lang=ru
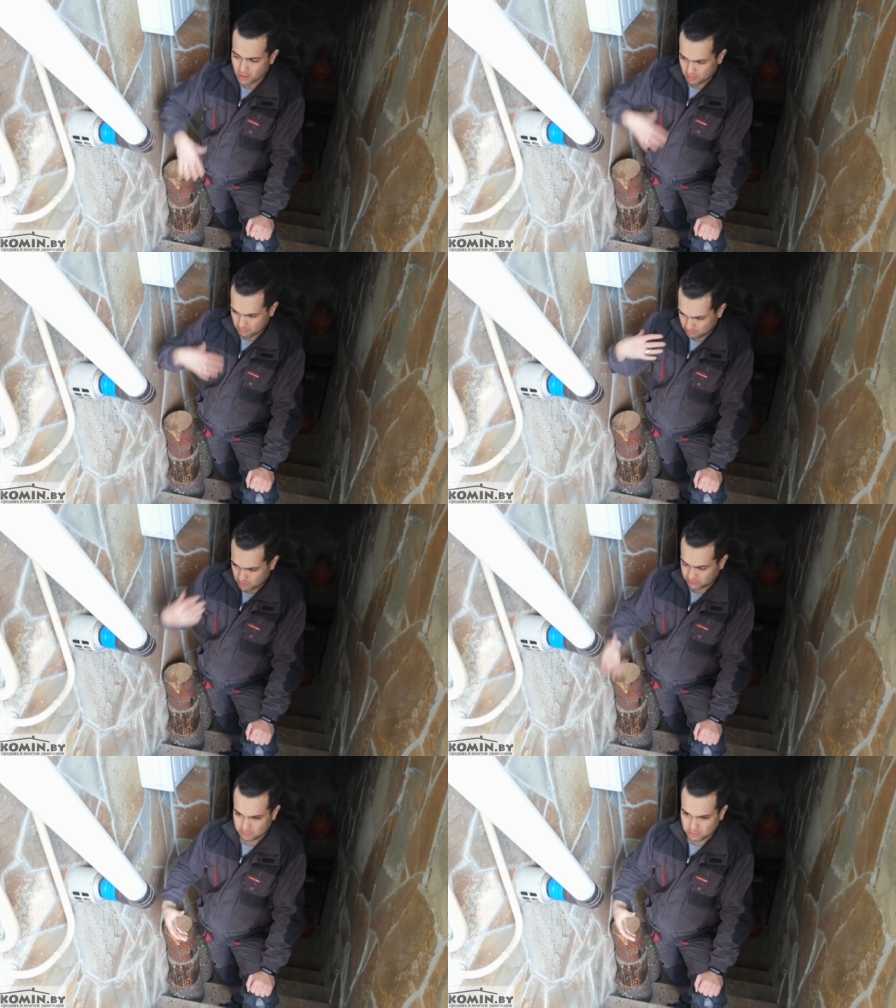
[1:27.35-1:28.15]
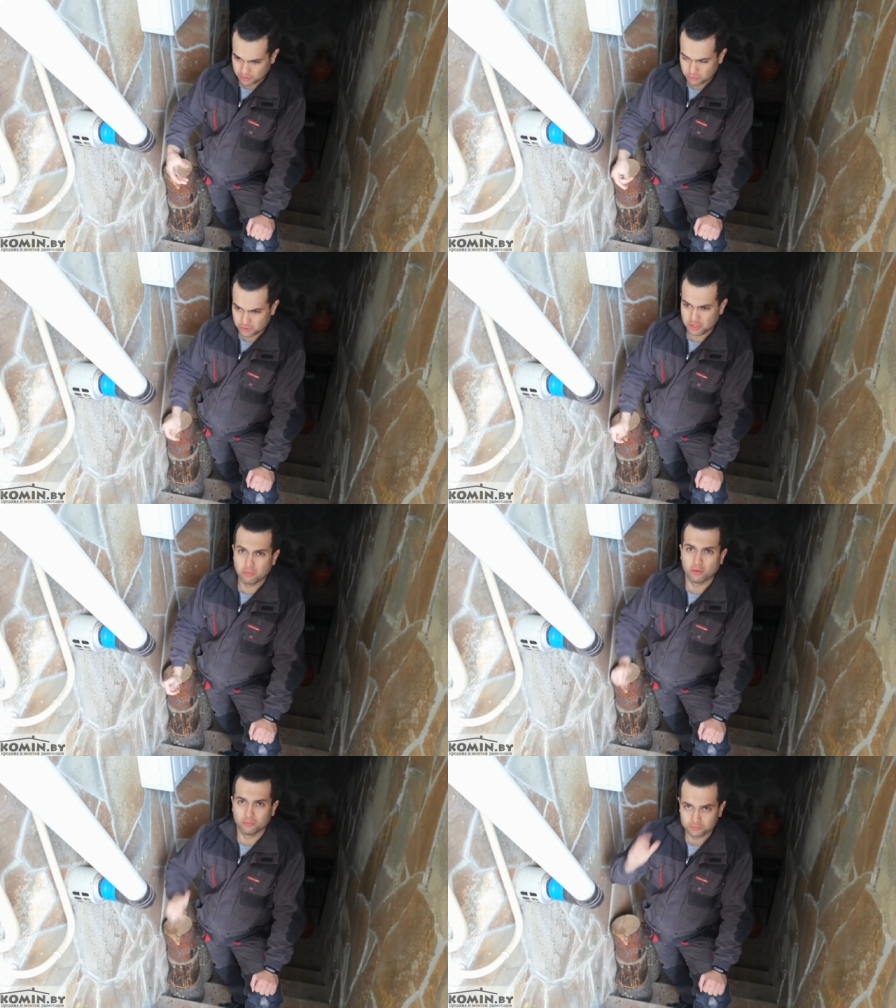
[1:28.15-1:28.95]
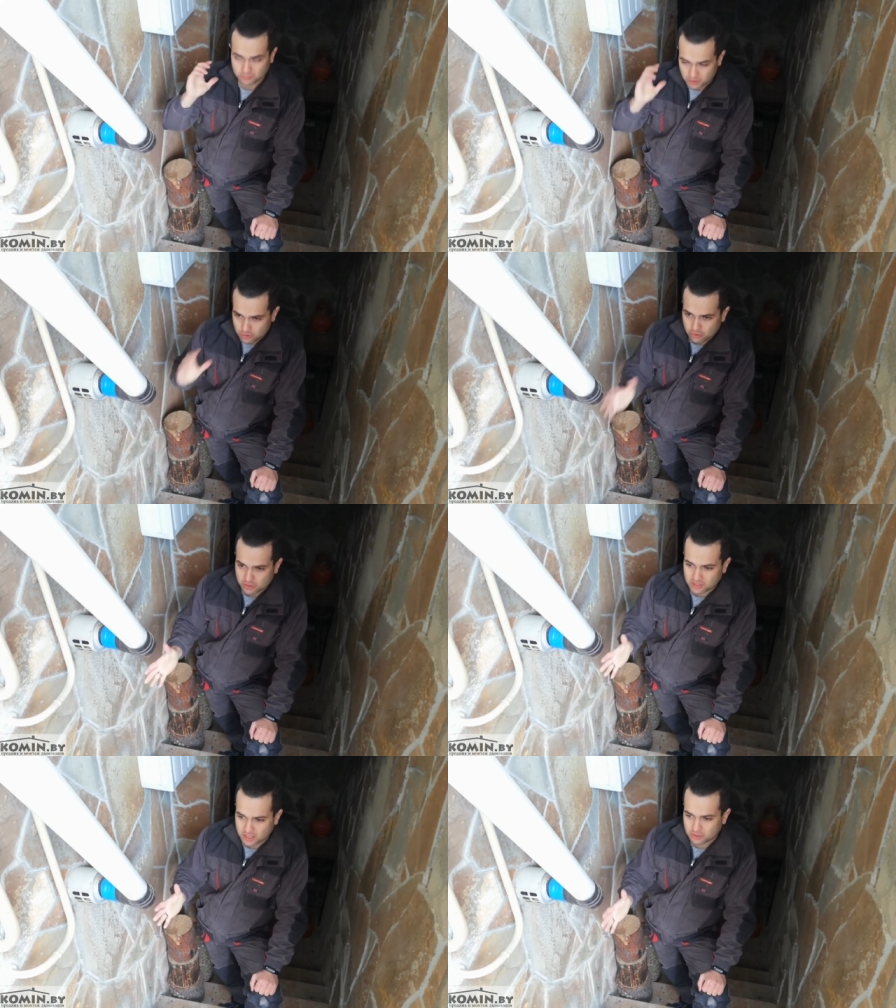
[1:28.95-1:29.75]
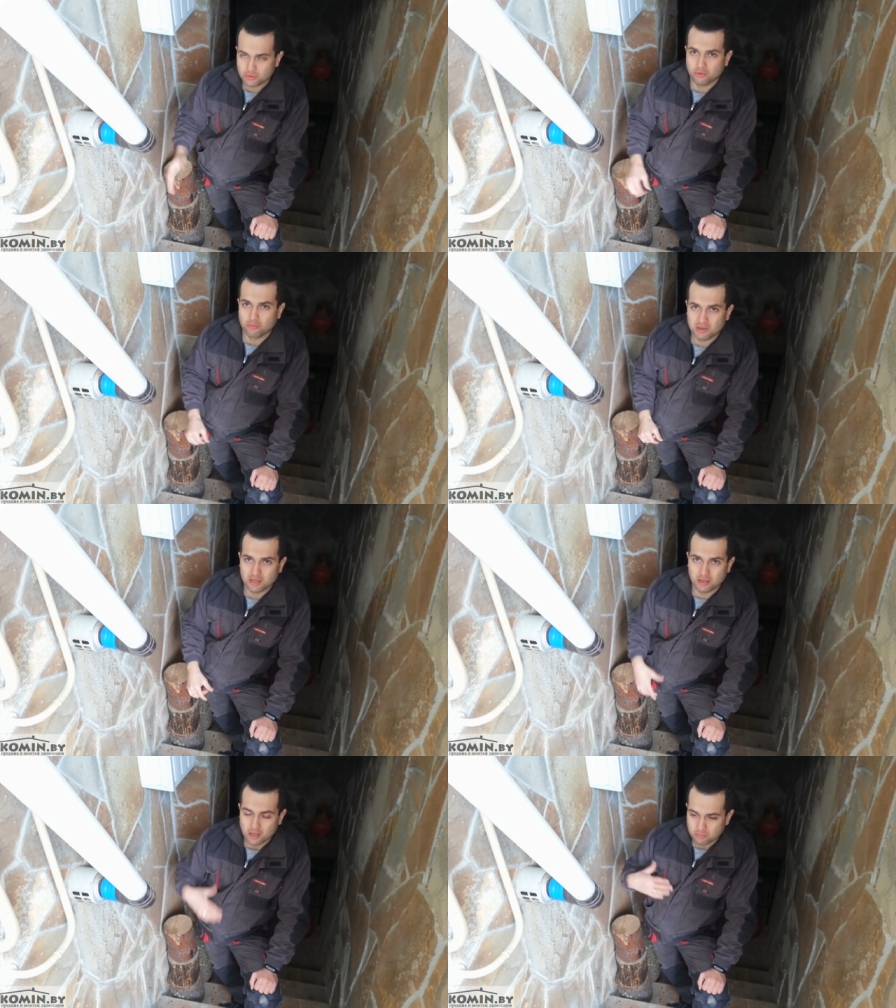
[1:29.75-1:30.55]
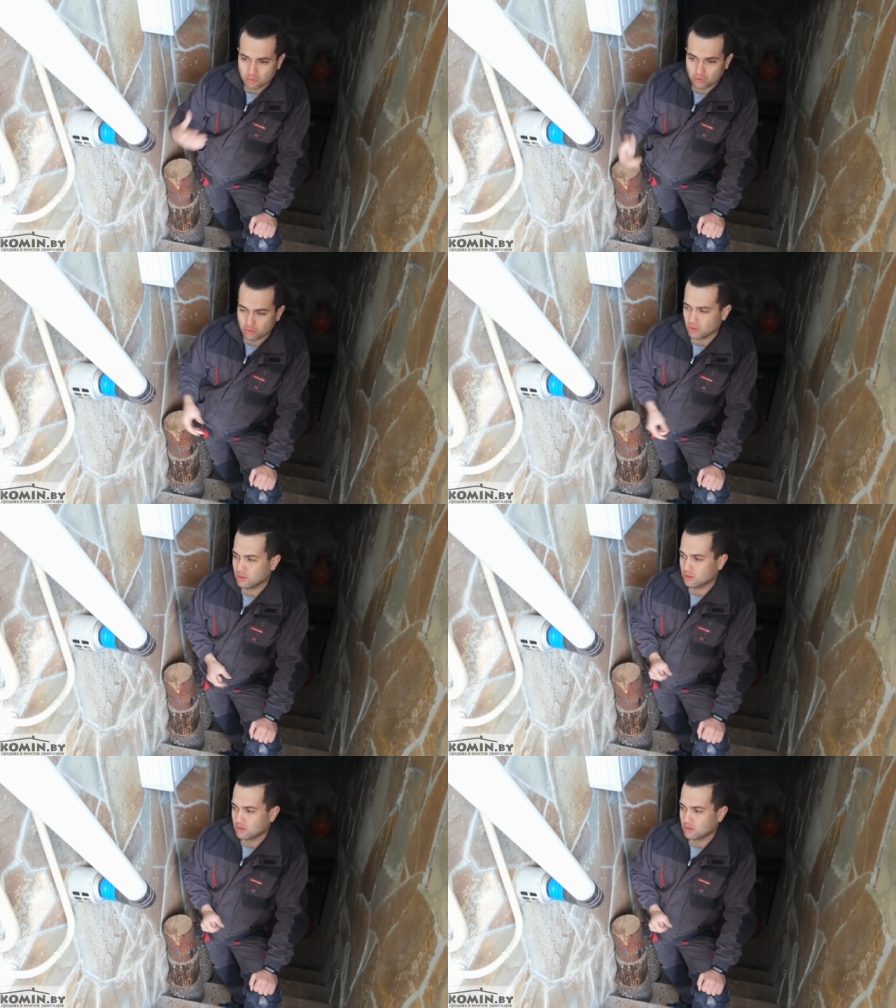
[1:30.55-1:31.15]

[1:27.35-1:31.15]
попав на первую зиму, еще затраты у него были по